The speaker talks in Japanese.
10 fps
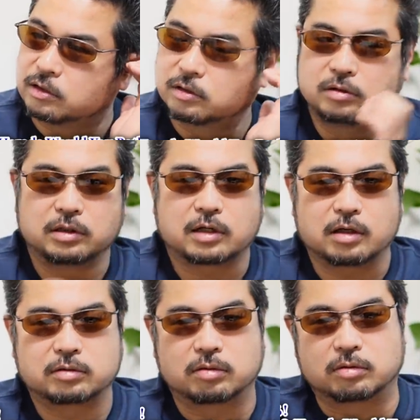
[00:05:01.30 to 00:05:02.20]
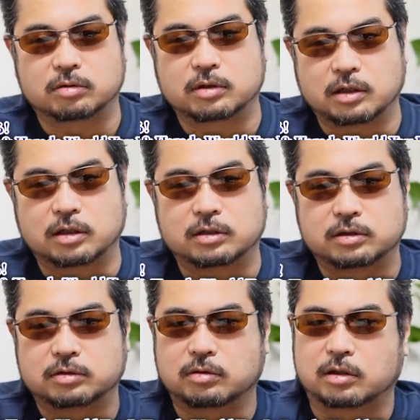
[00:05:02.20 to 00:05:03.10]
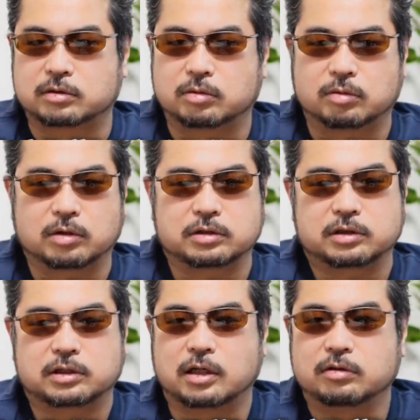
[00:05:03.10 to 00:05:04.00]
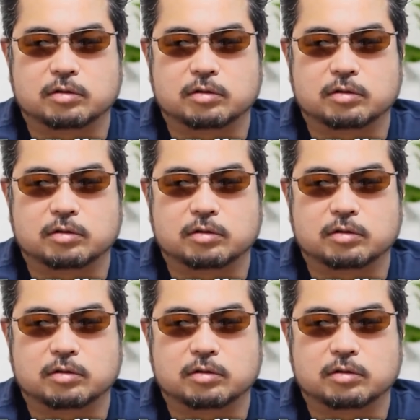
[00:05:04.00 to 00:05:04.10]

ツーディー 格闘って実はその同じジャン